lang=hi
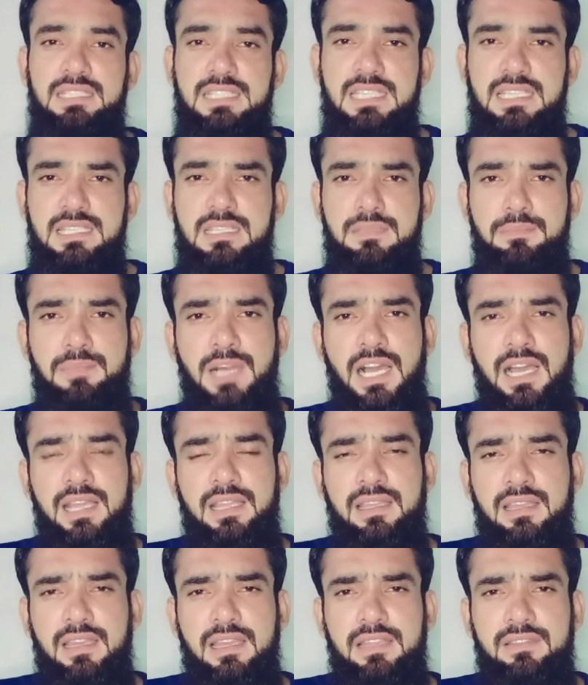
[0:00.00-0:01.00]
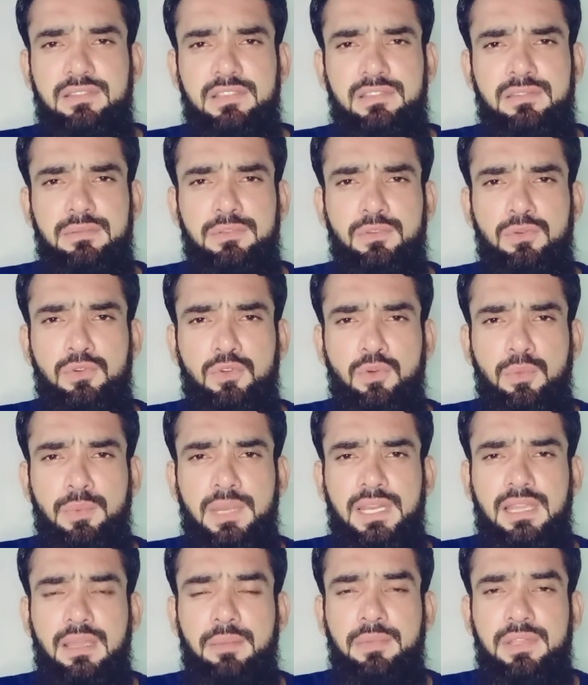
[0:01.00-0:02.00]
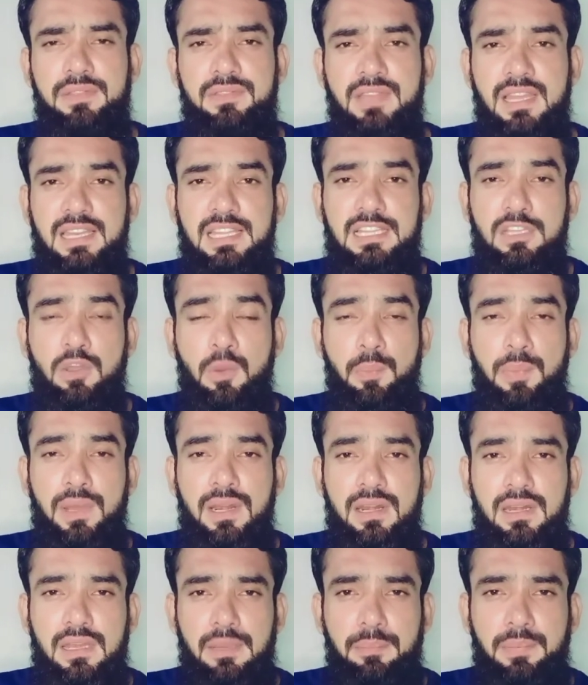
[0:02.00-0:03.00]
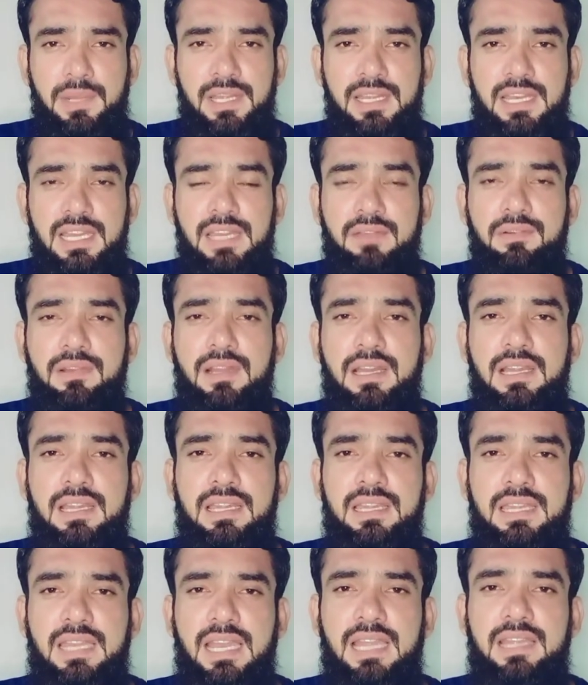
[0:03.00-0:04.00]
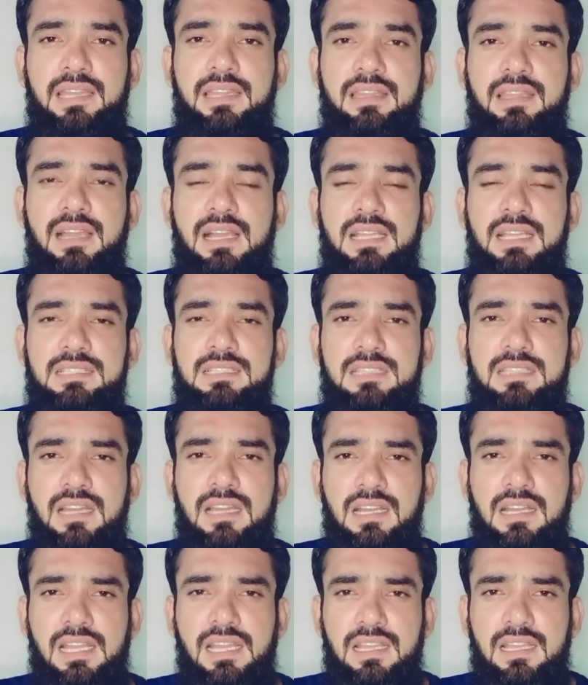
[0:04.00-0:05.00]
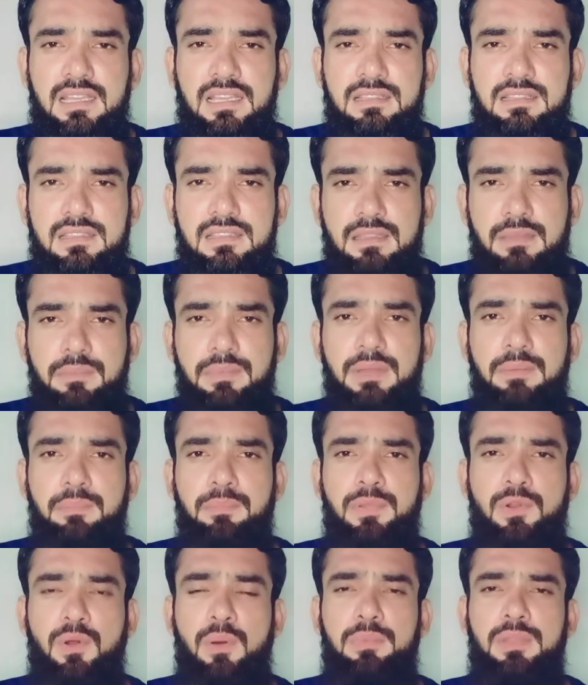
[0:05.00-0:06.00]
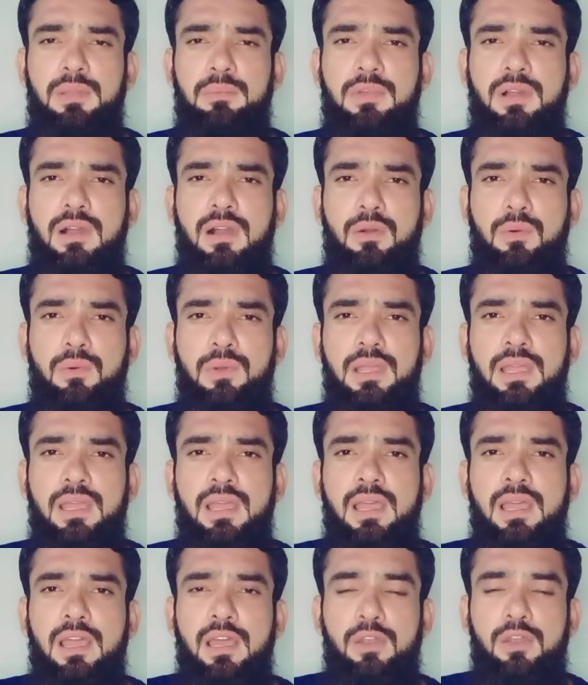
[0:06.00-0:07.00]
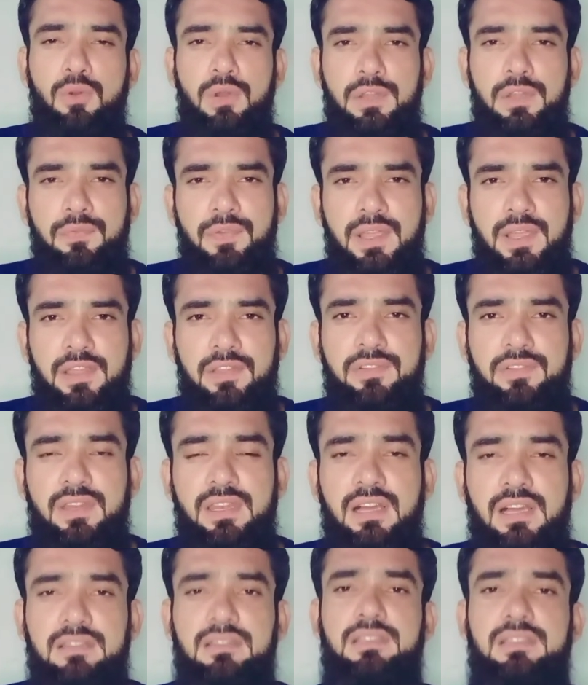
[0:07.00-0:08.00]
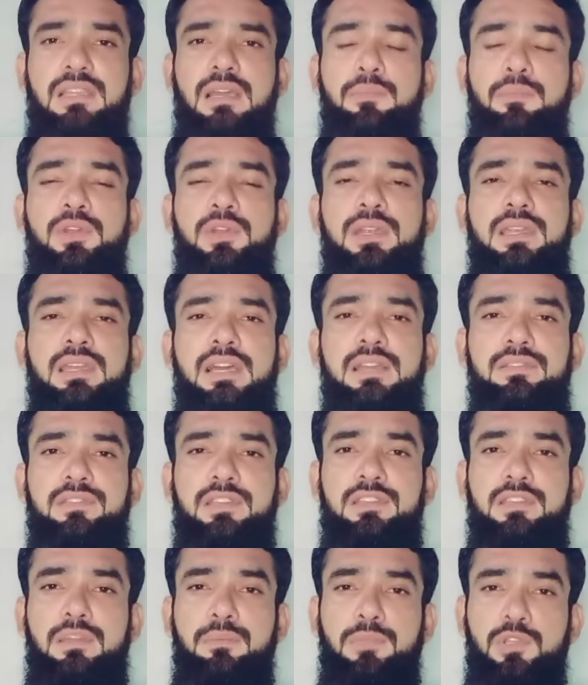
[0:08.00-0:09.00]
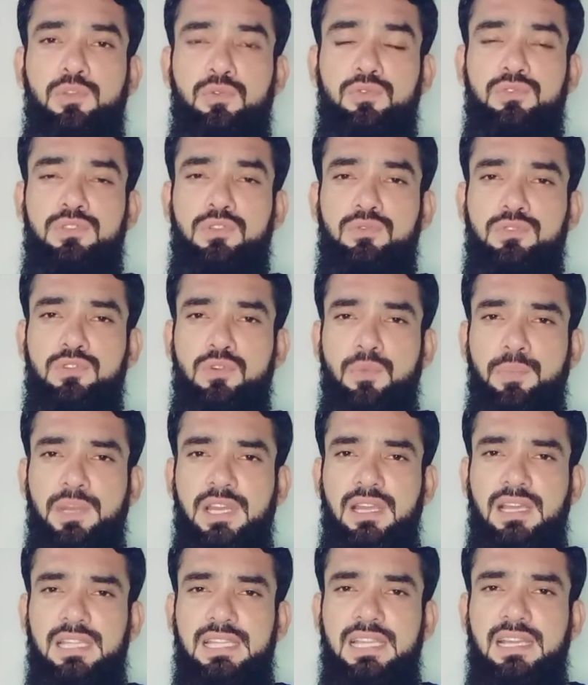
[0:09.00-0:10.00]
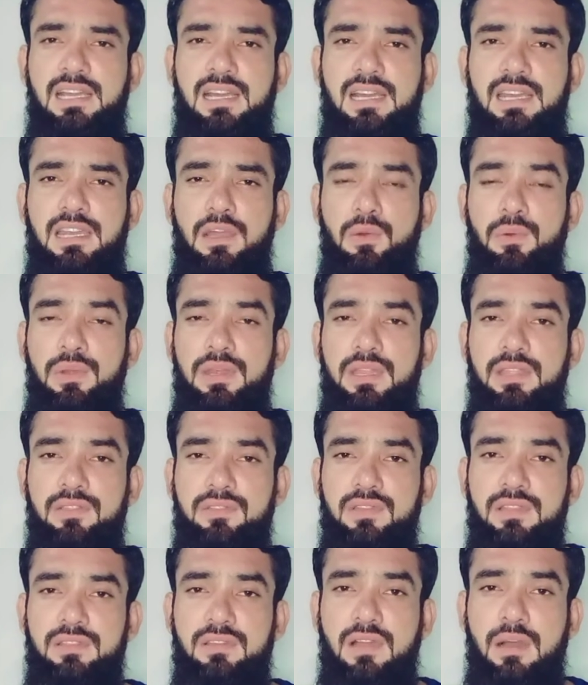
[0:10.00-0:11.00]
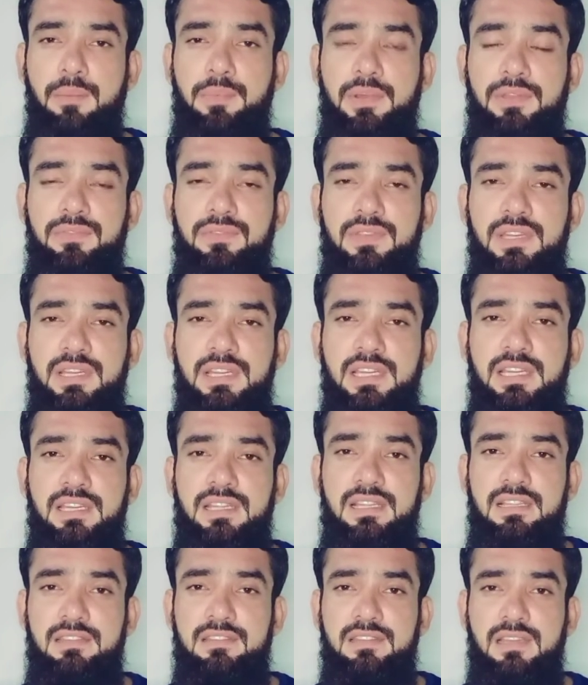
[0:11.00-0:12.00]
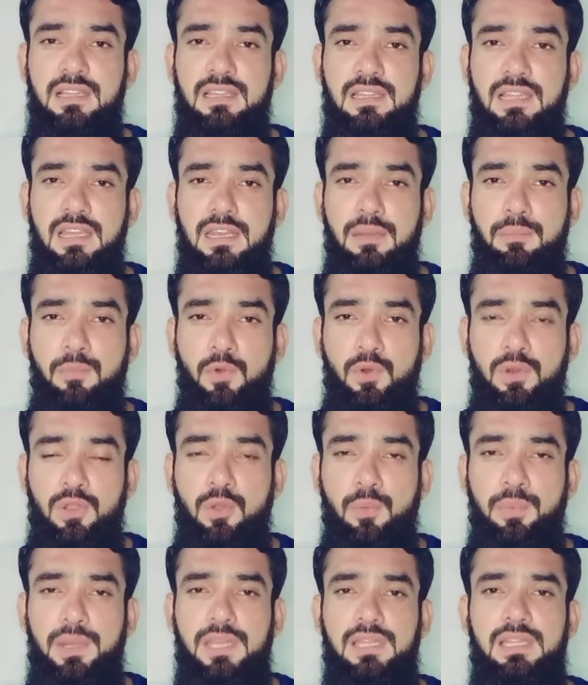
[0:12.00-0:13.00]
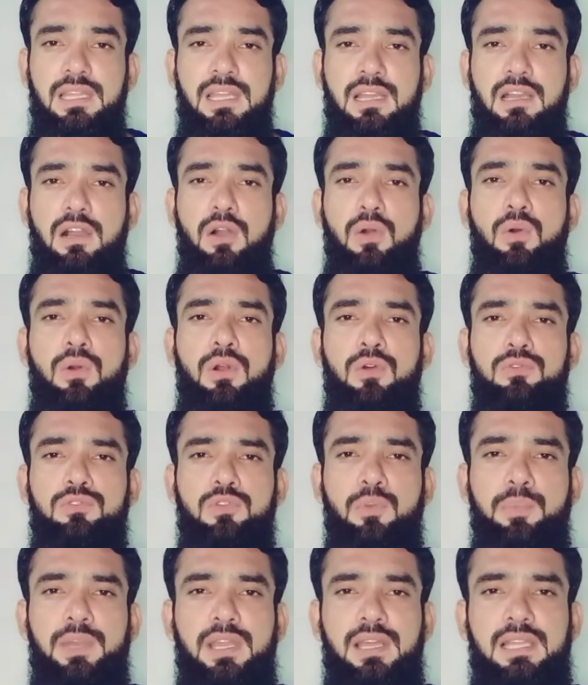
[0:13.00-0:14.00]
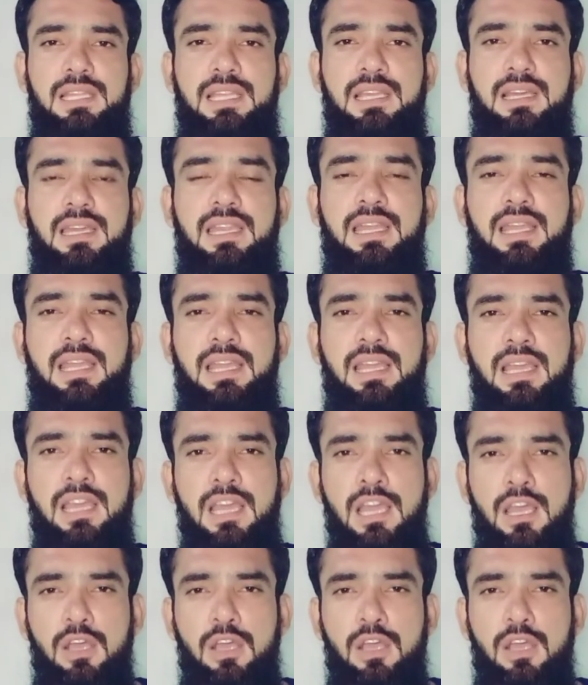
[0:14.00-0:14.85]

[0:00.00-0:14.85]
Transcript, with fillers: जिस भाई के जिस यूट्यूबर के भी चैनल के ऊपर रिपीटेटिव कंटेंट या इस तरह के किसी भी प्रॉब्लम का कोई नोटिफिकेशन आ जाता है मोनिटाइजेशन पे तो उसने उसके ऊपर क्लिक करना है और नीचे जहां पर सी डिटेल्स या लर्न मोर के ऊपर लिखा होगा उसके ऊपर क्लिक करेंगे